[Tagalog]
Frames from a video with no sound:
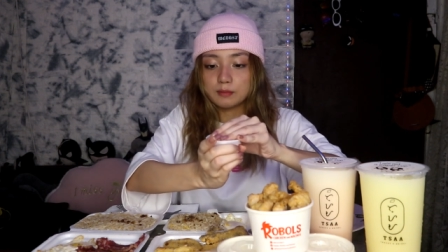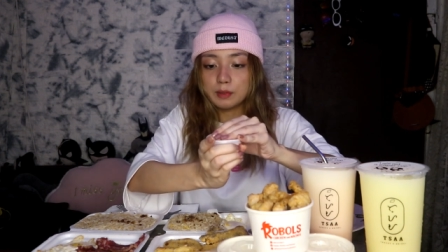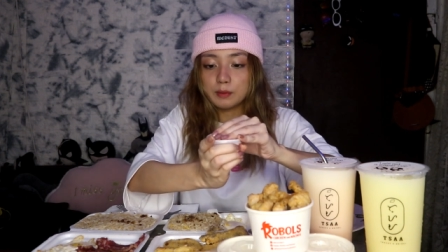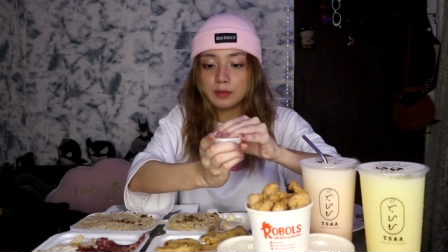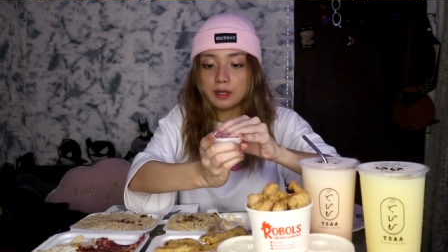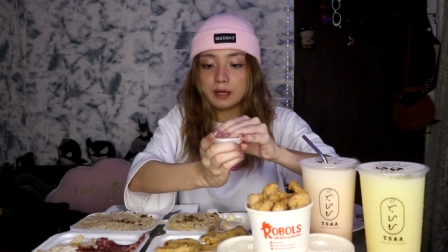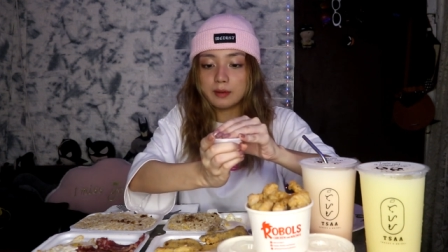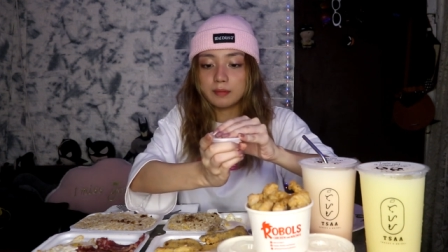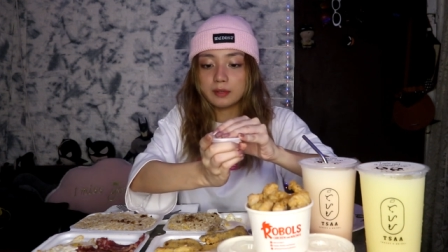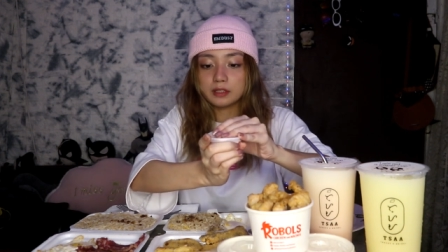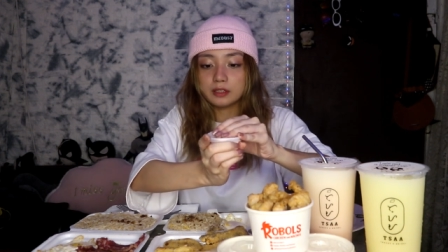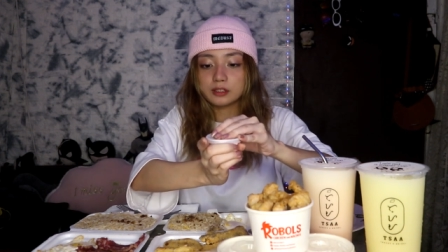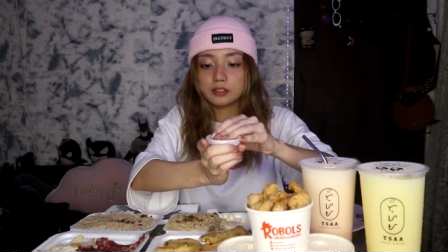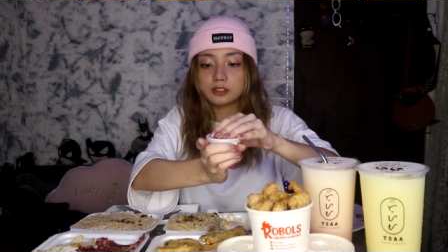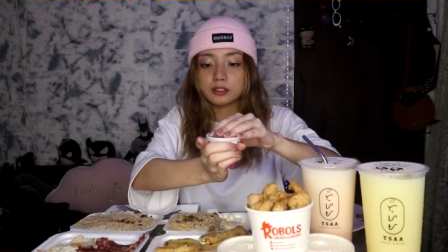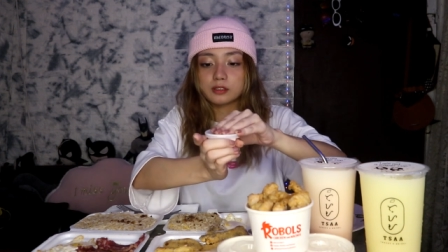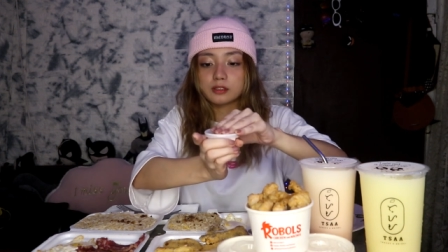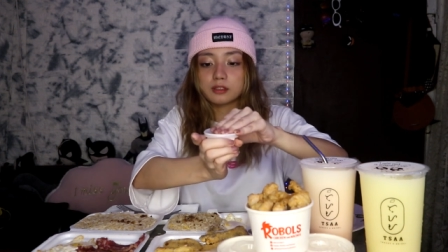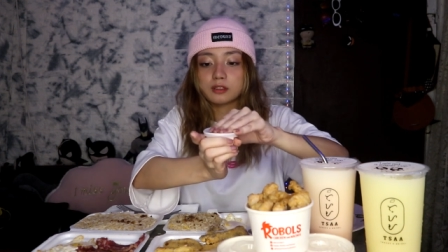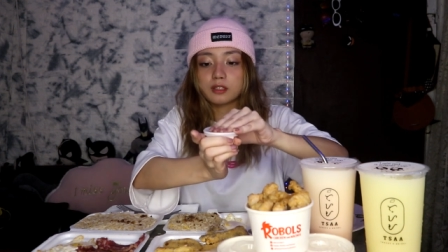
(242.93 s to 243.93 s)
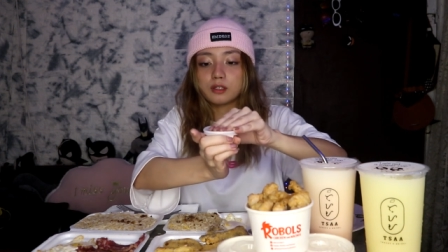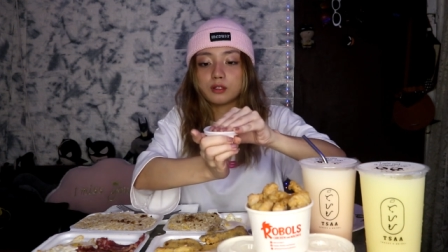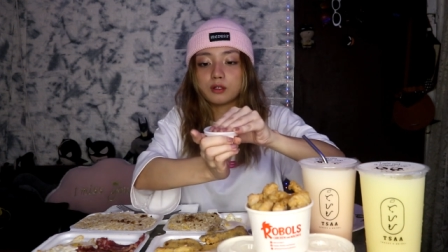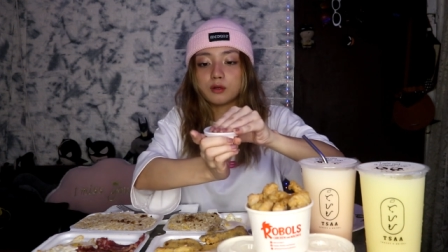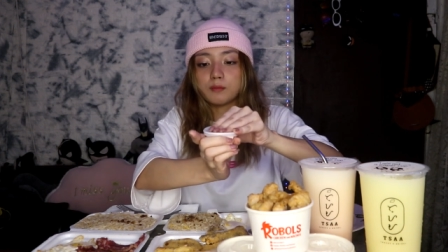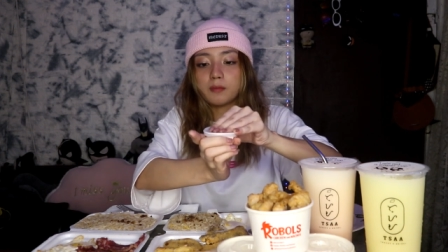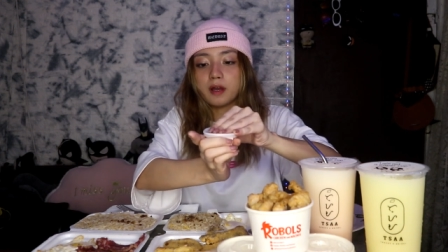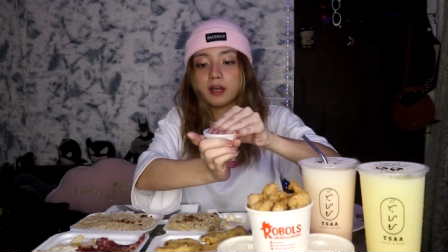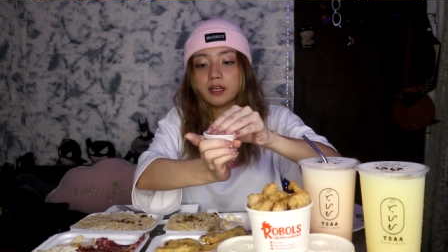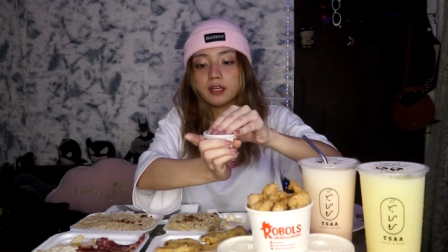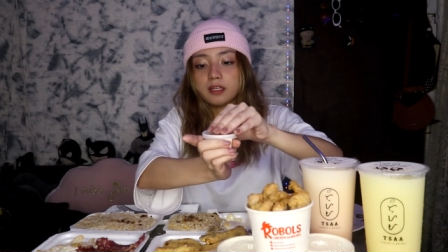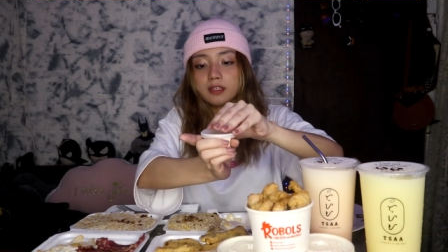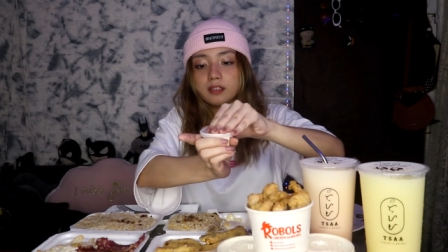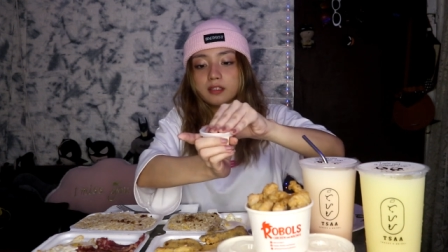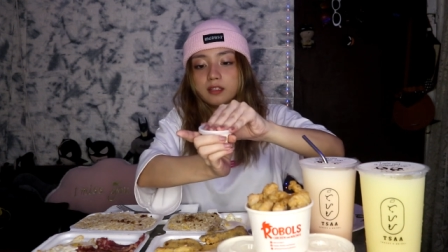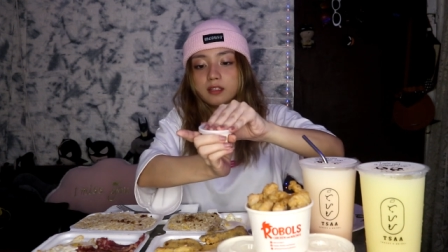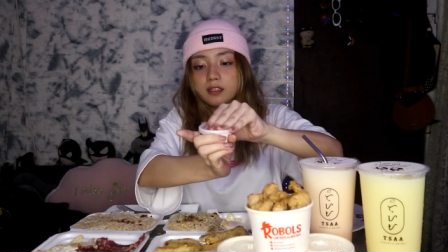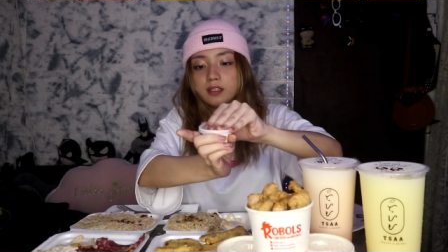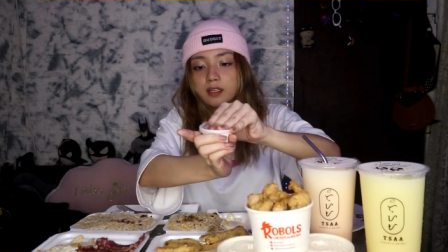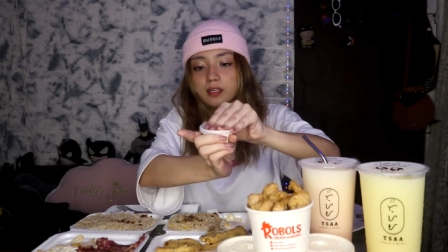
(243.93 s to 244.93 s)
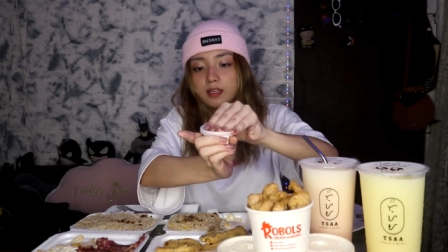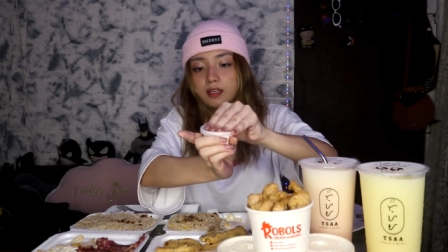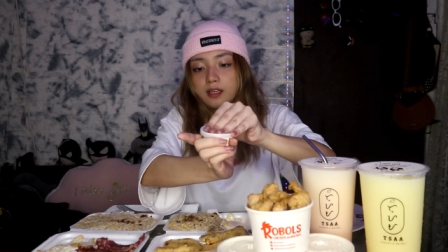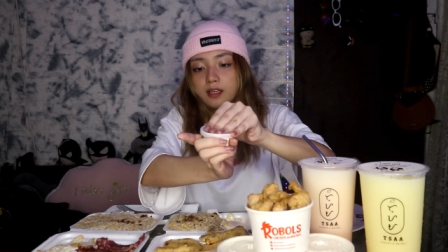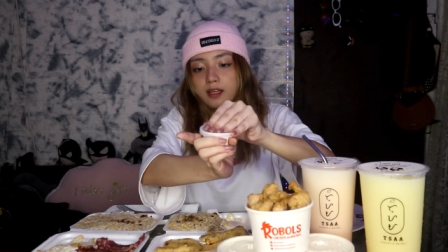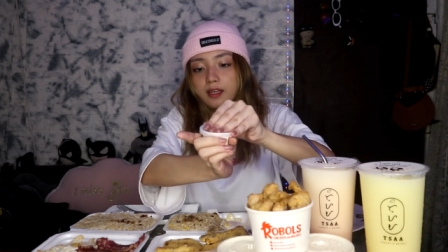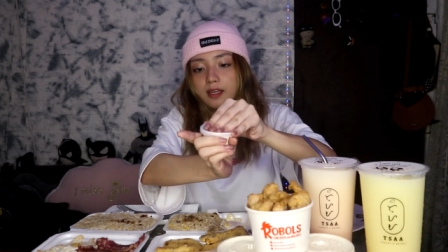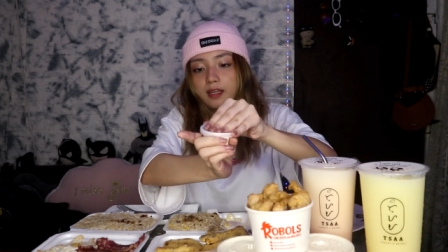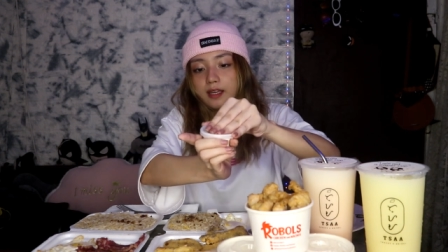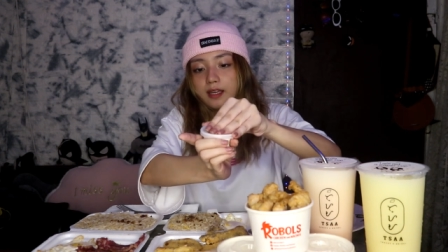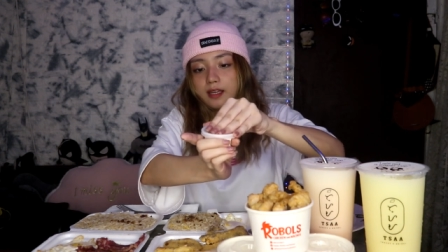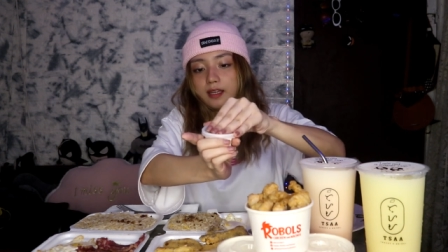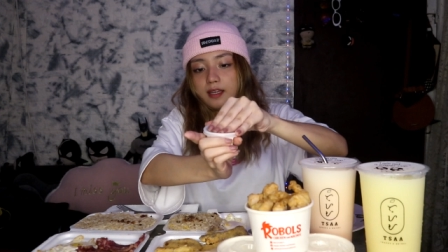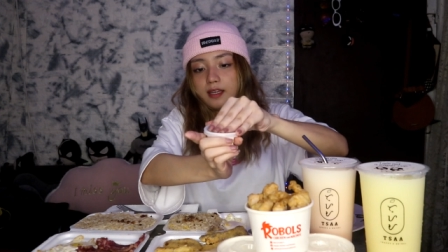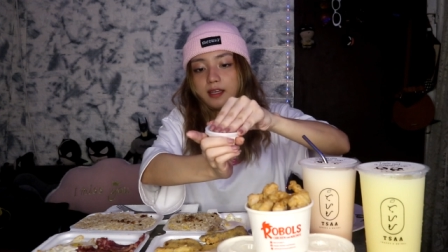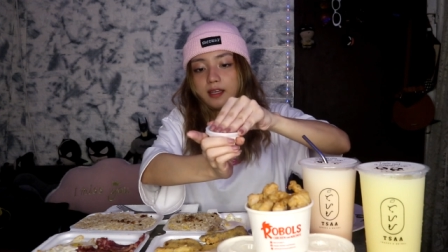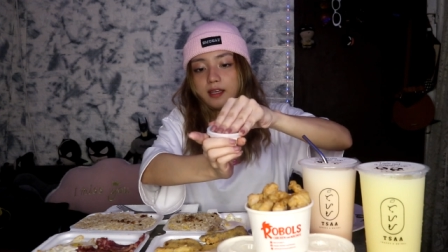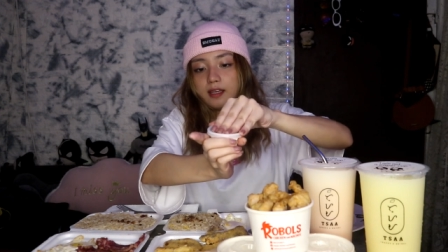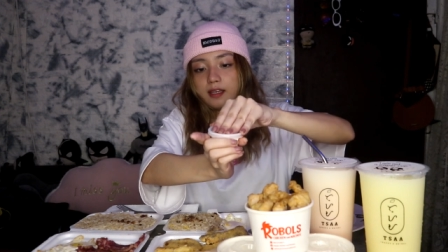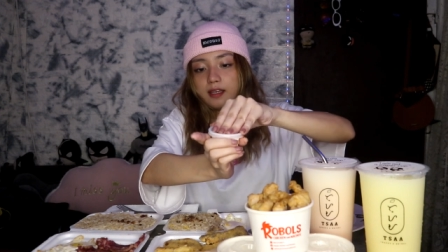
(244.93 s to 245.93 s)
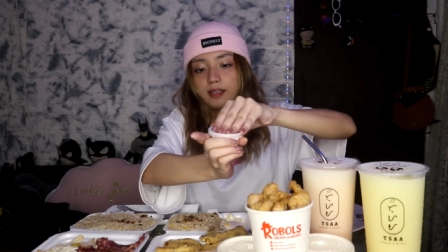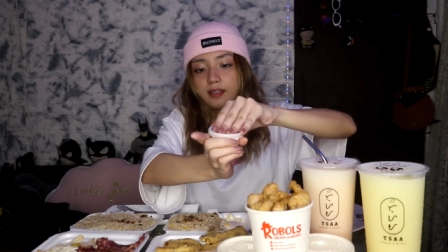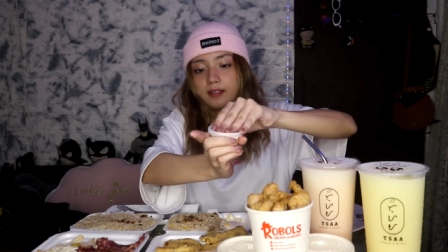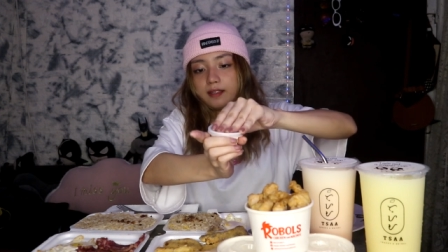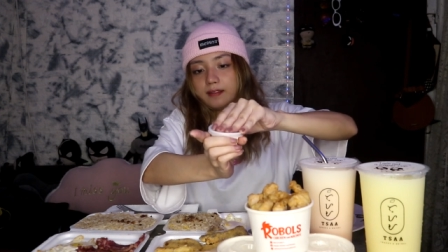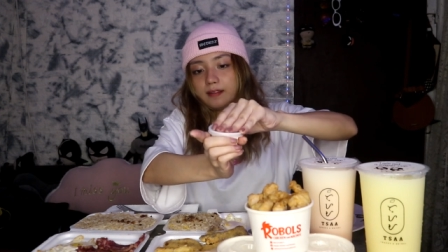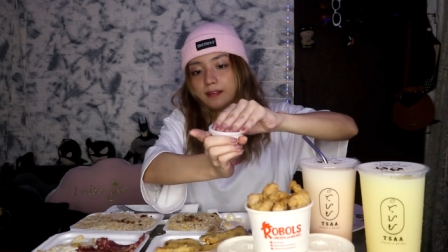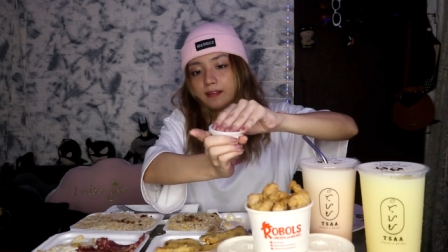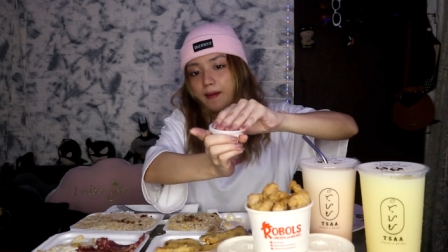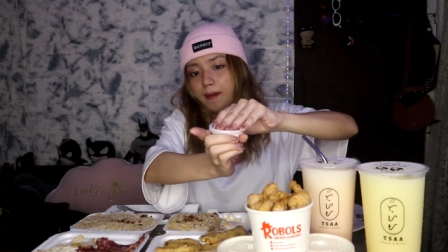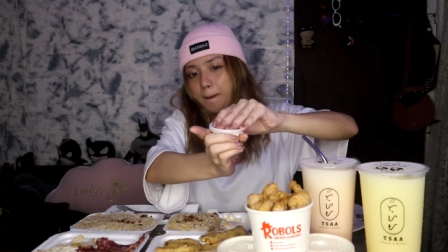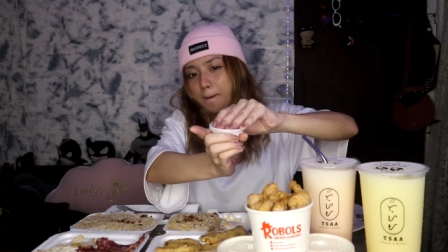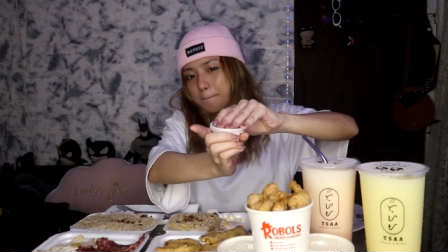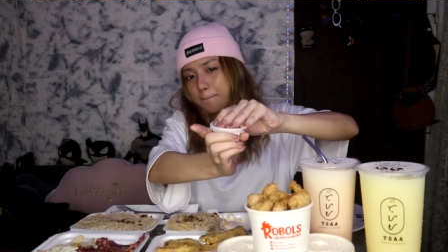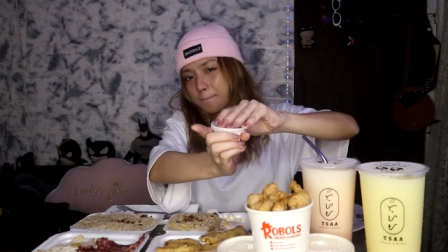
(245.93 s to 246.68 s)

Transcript: Mamaya, pag nag-start na tayong kumain. And,